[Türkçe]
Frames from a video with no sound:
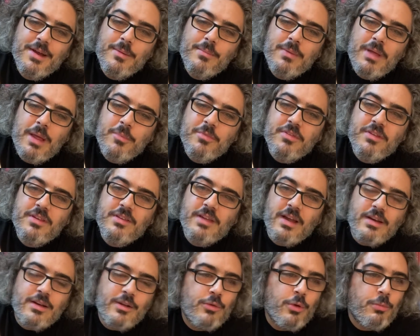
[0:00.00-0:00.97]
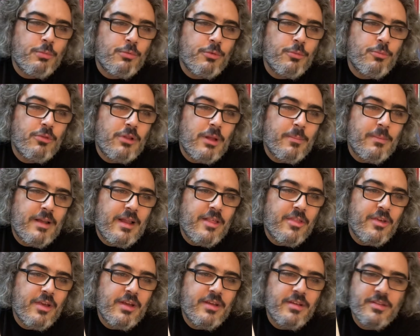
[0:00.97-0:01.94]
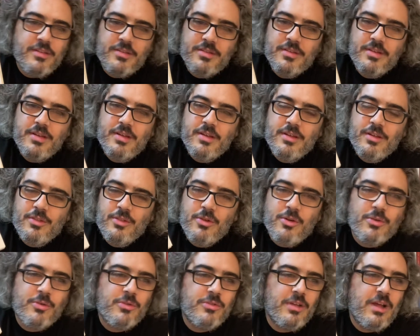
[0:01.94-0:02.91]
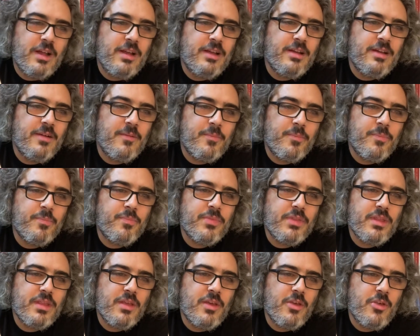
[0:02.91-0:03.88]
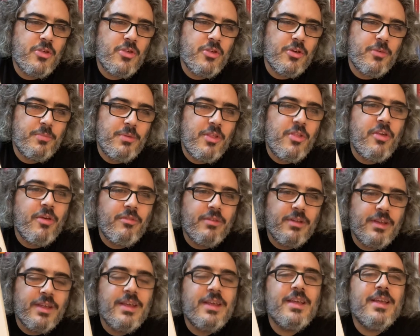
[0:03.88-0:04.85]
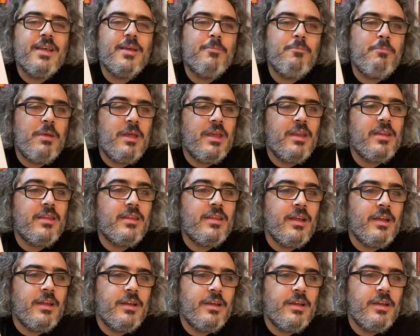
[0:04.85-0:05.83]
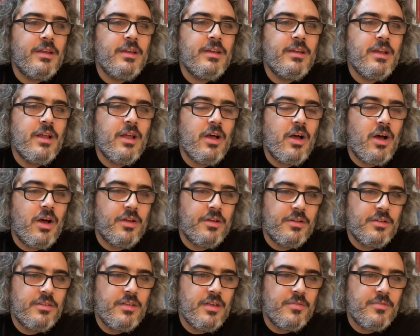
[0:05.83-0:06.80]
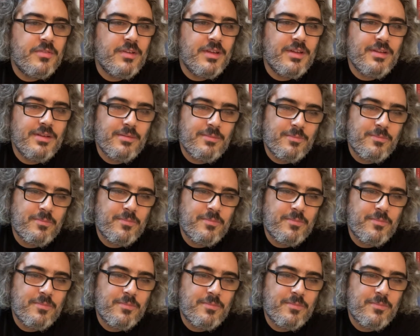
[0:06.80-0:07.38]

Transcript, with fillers: Hepsini derli toplu bulabileceğiniz çok güzel, şık bir çeviri. Bir delinin anı defteri.